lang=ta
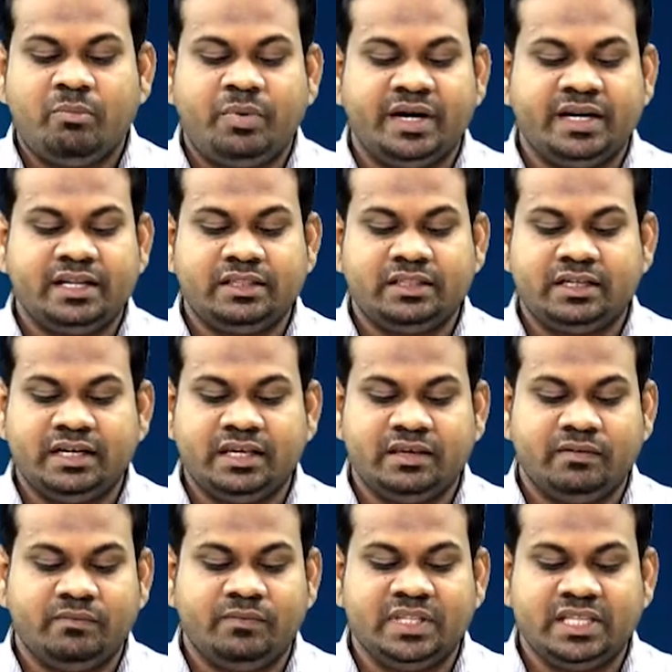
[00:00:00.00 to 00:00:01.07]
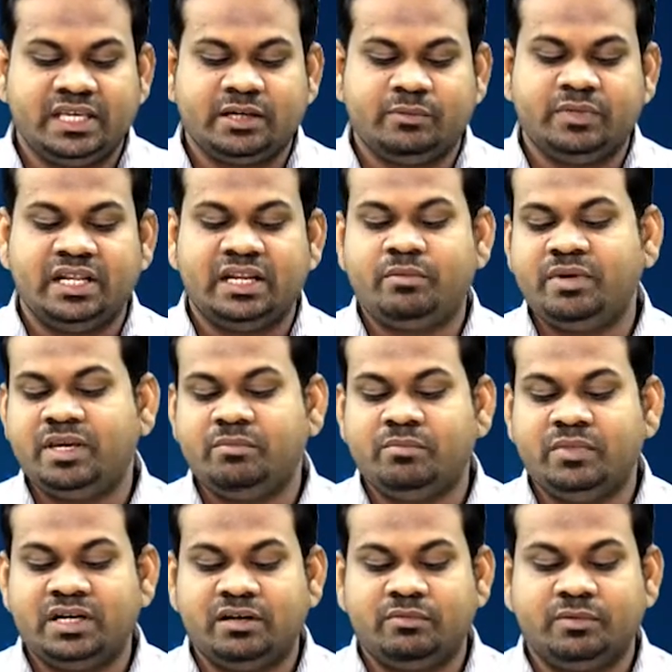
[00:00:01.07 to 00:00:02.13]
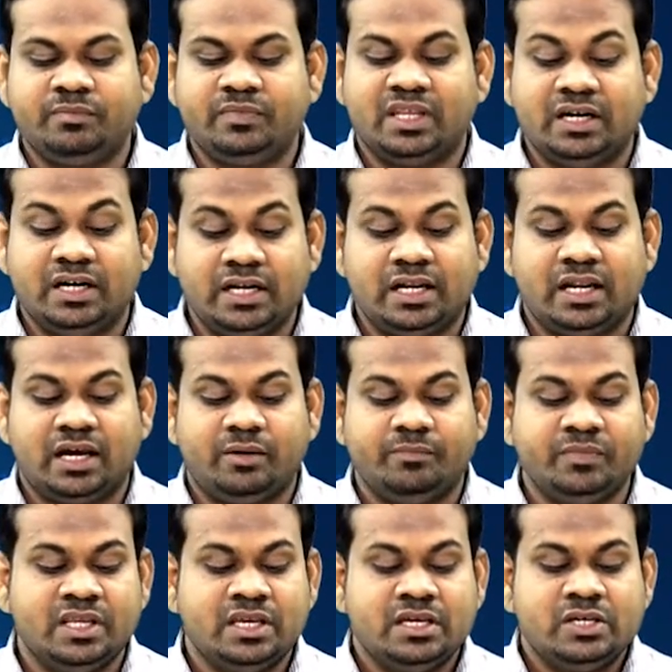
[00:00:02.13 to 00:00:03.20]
பயணத்தடை விதிக்கும் நிலைமை மீளவும் எழலாம்